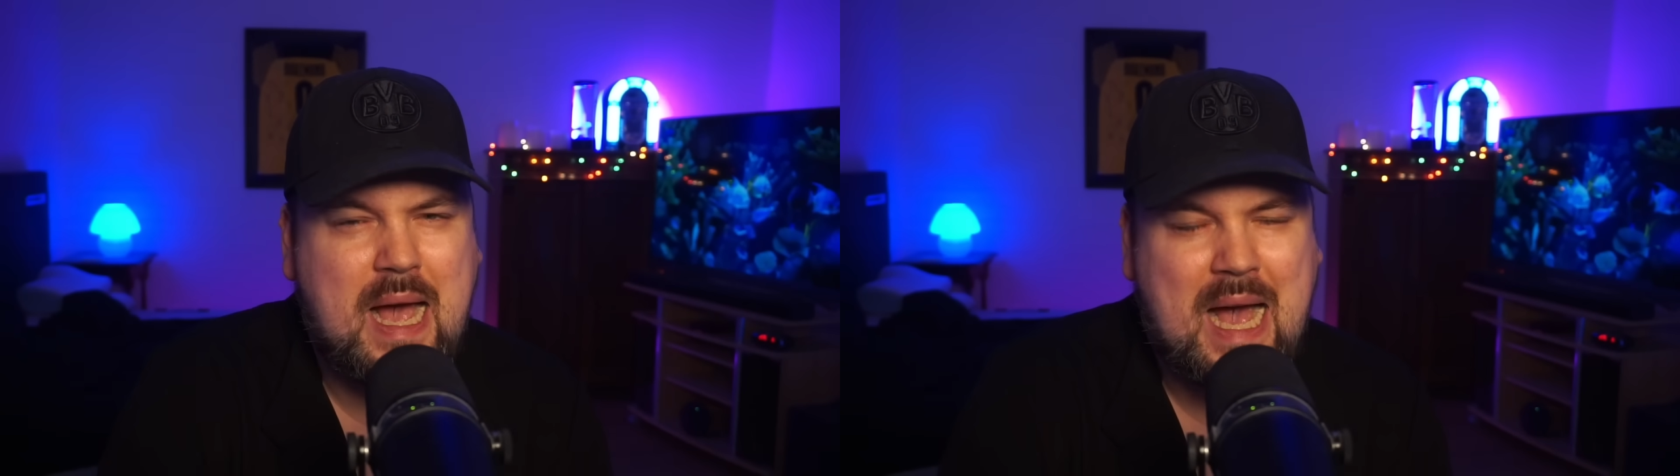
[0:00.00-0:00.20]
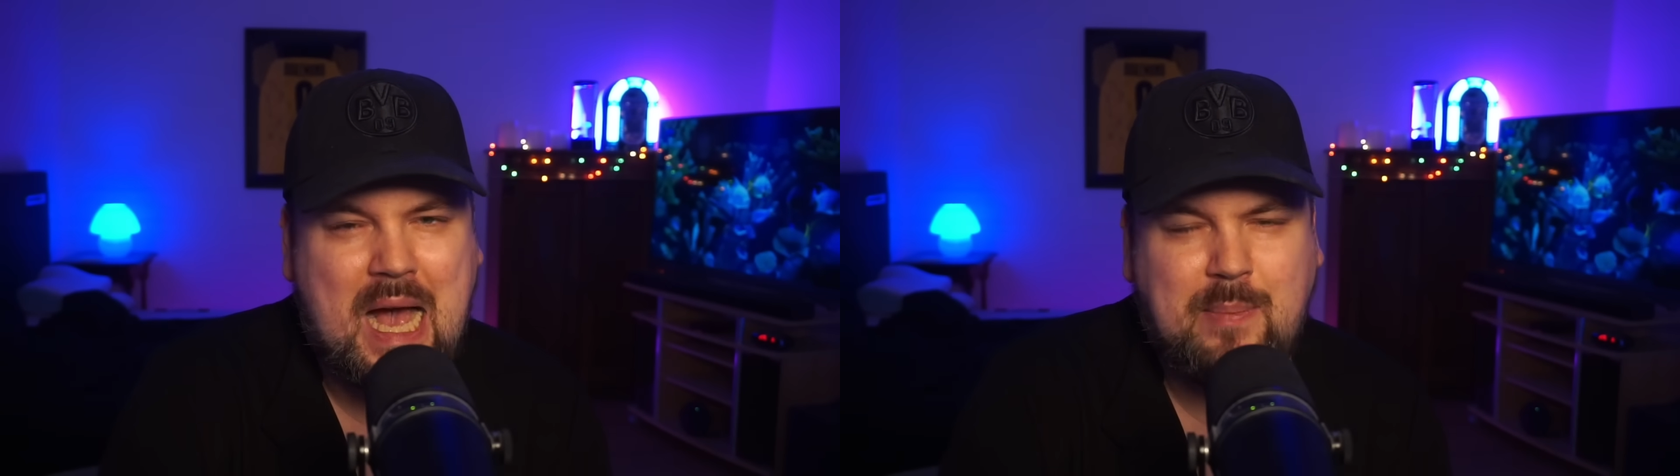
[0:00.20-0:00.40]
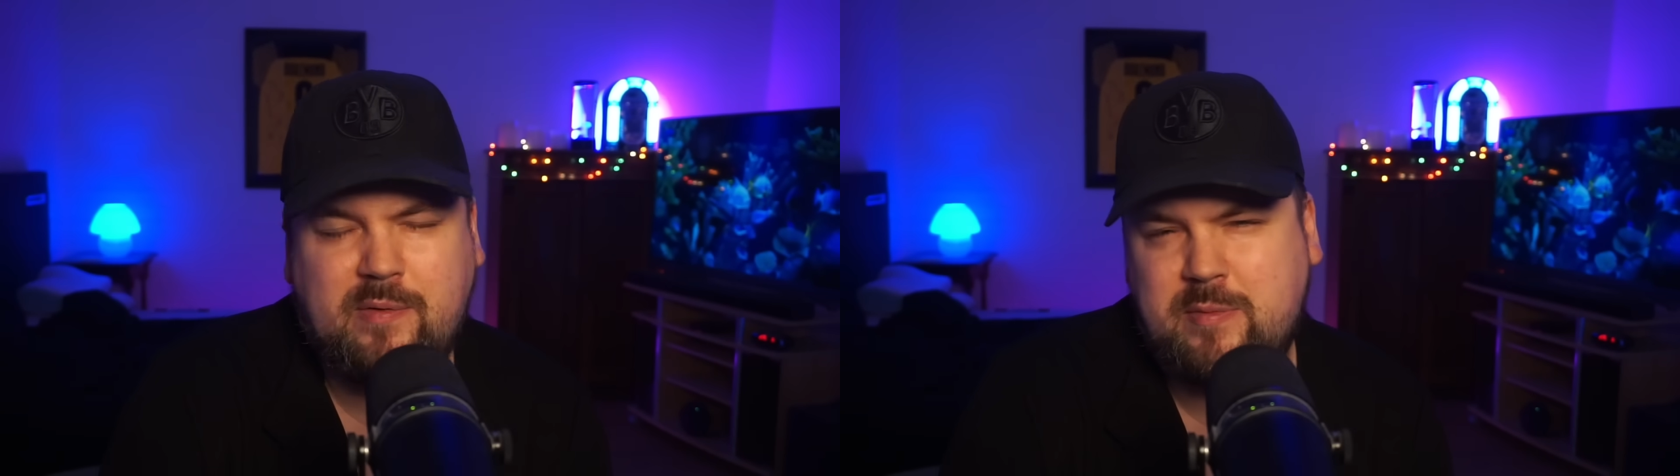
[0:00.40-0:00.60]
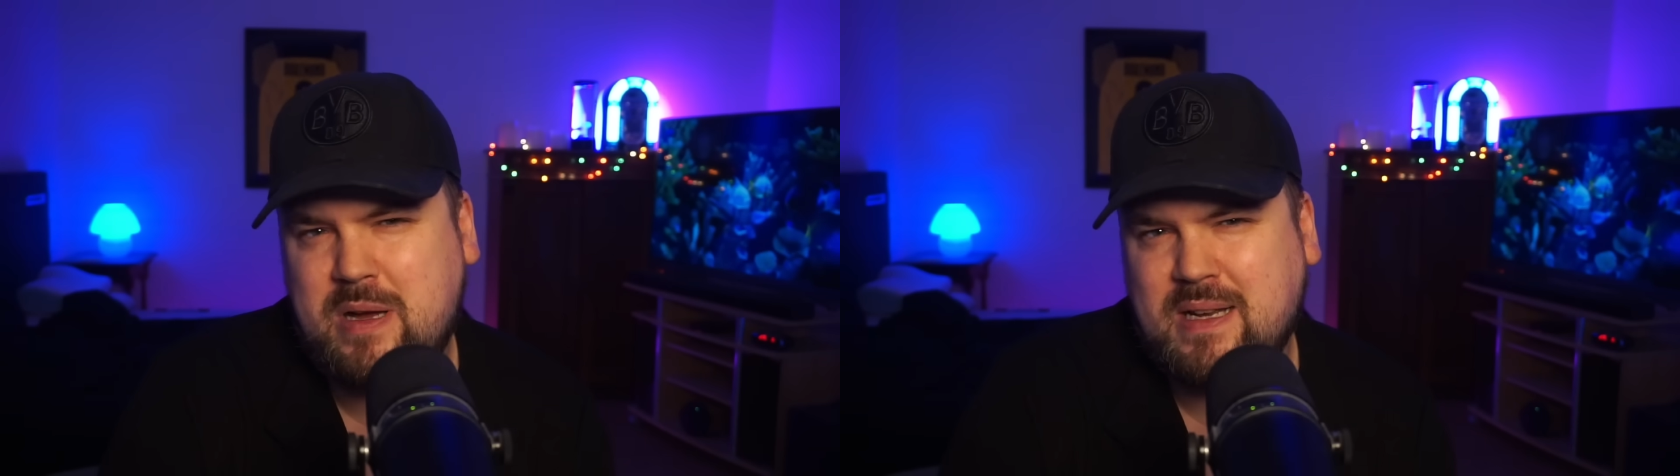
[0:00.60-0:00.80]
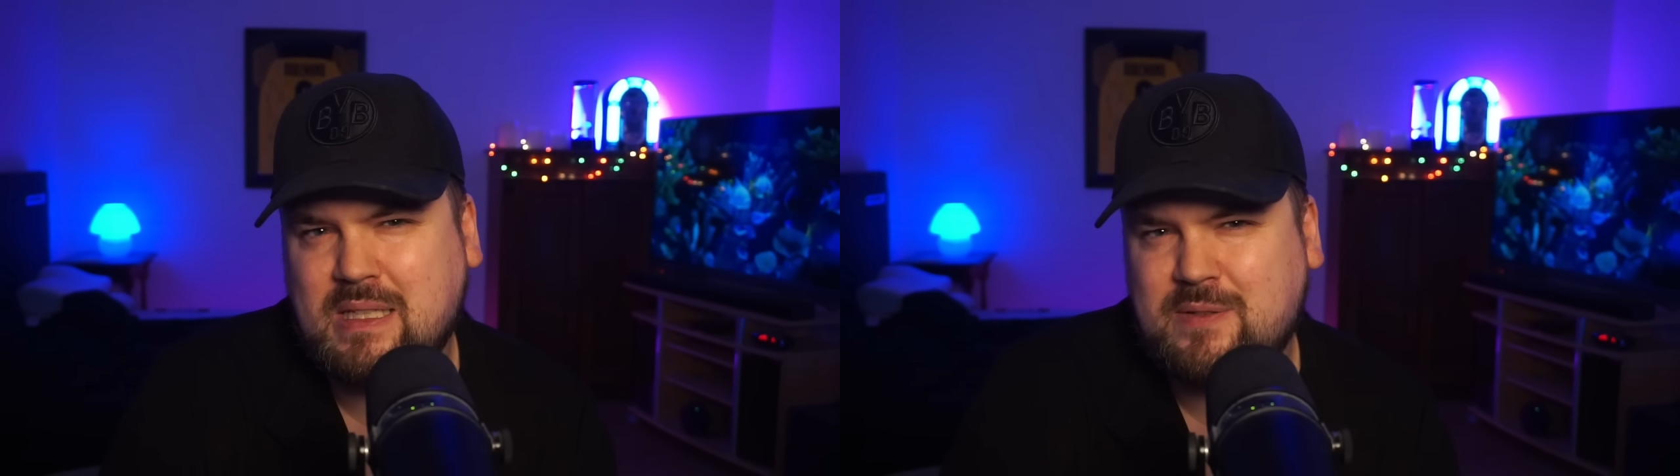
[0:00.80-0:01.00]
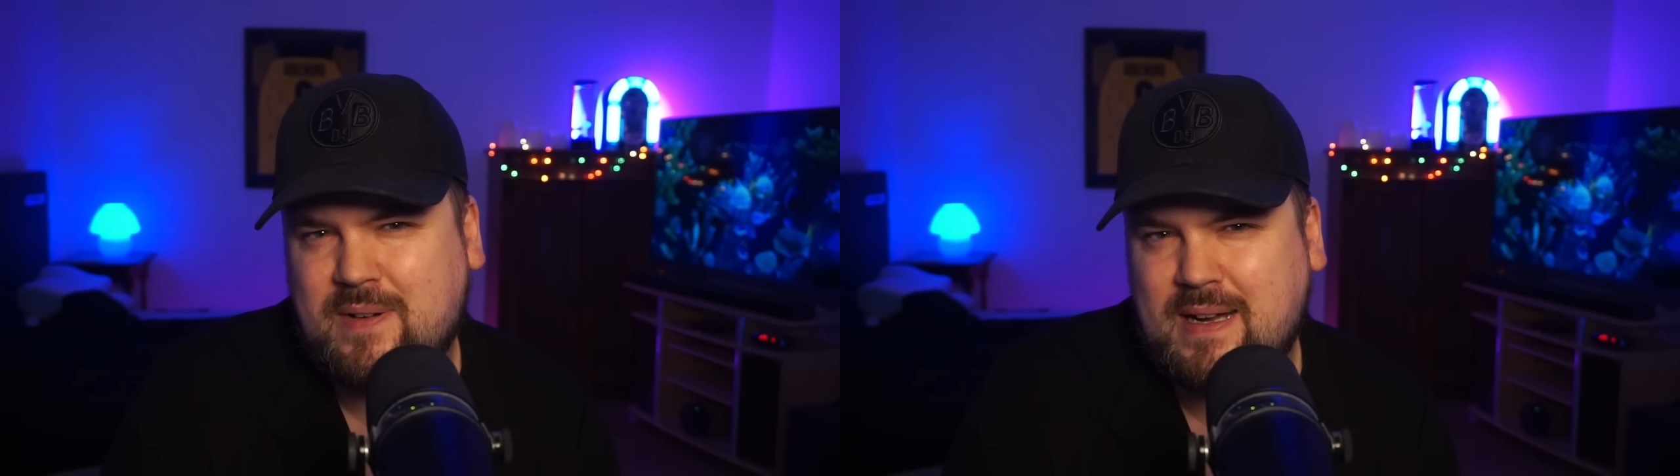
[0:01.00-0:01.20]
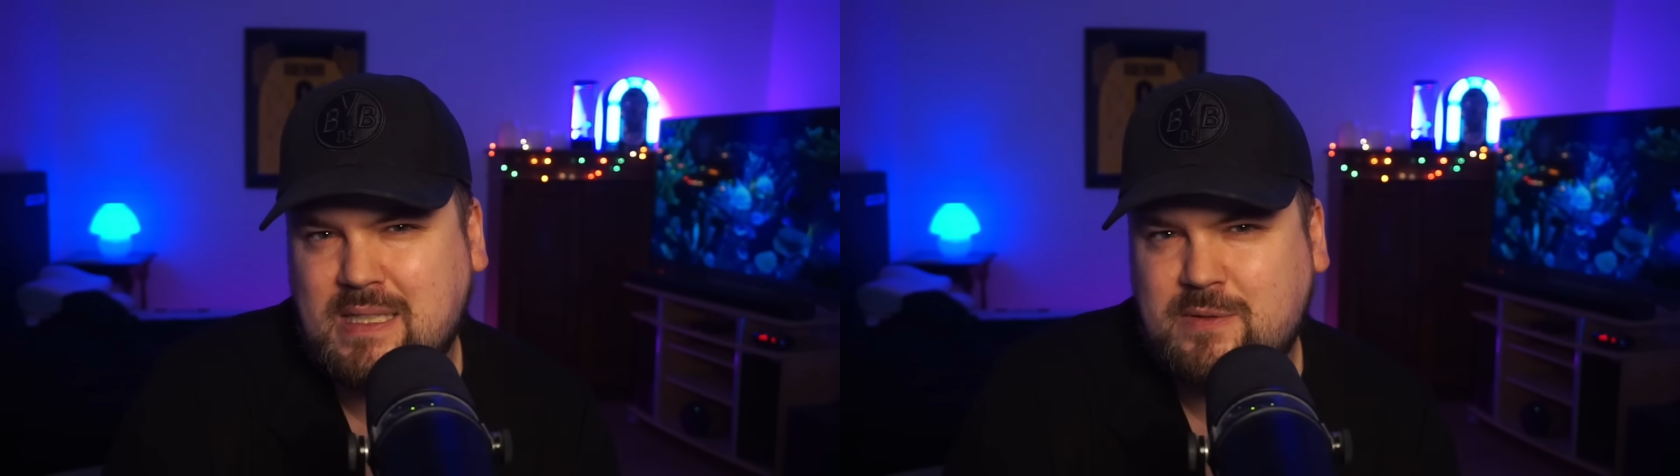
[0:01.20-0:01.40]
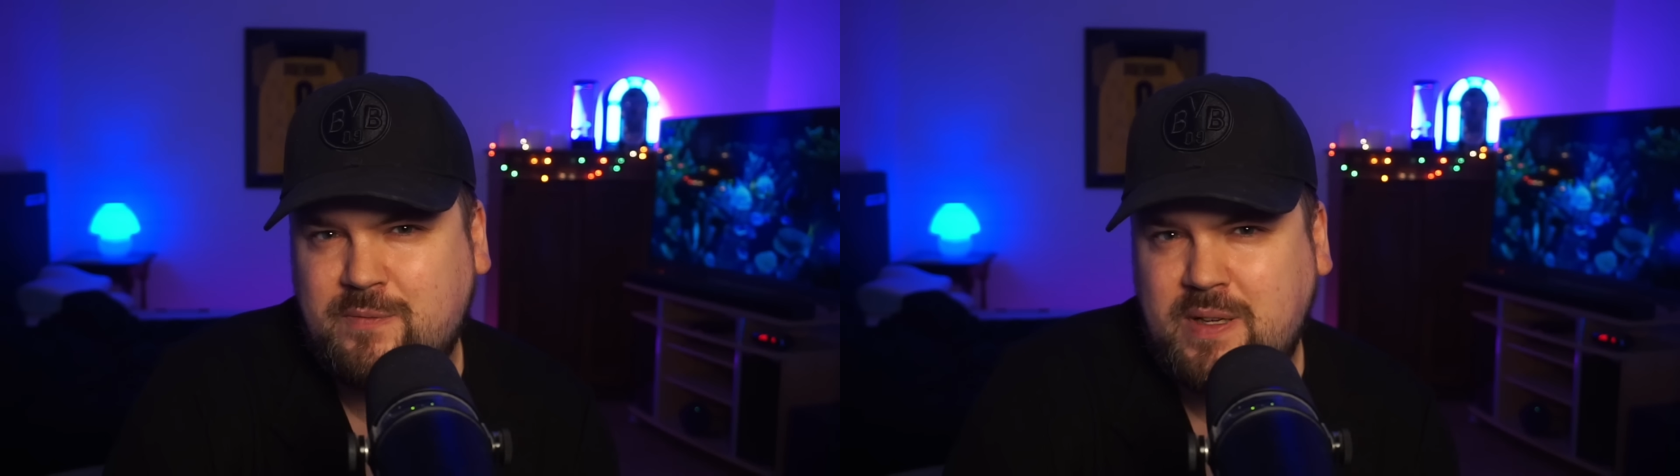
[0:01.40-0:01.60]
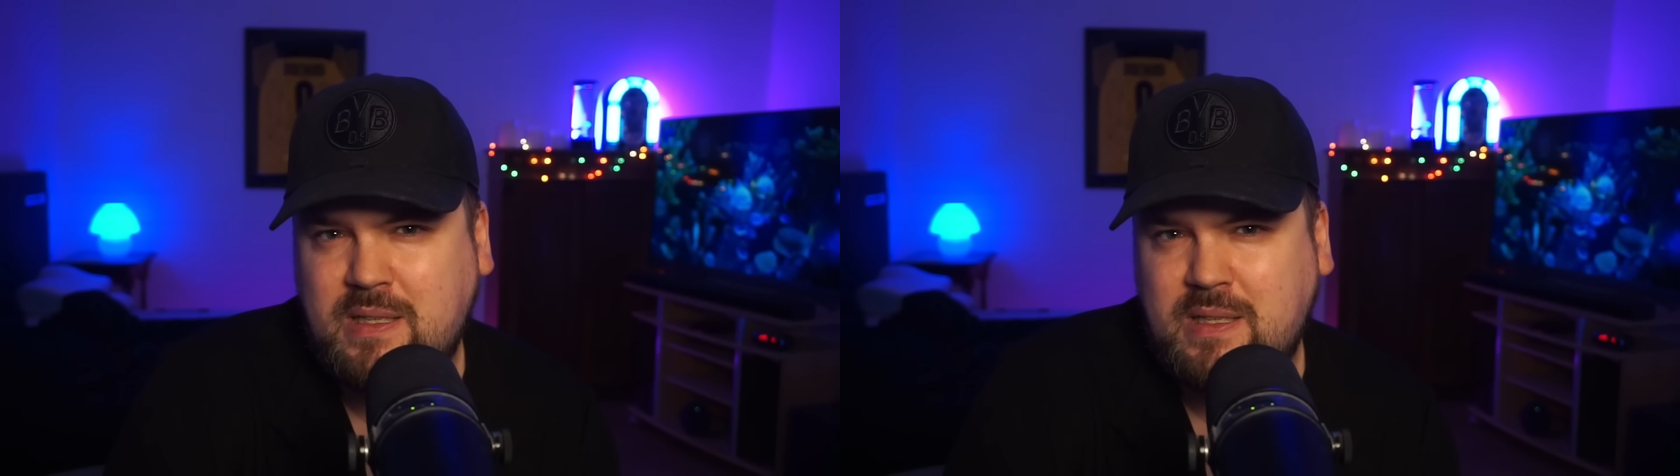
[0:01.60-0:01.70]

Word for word: Aber wenn man jetzt weiß,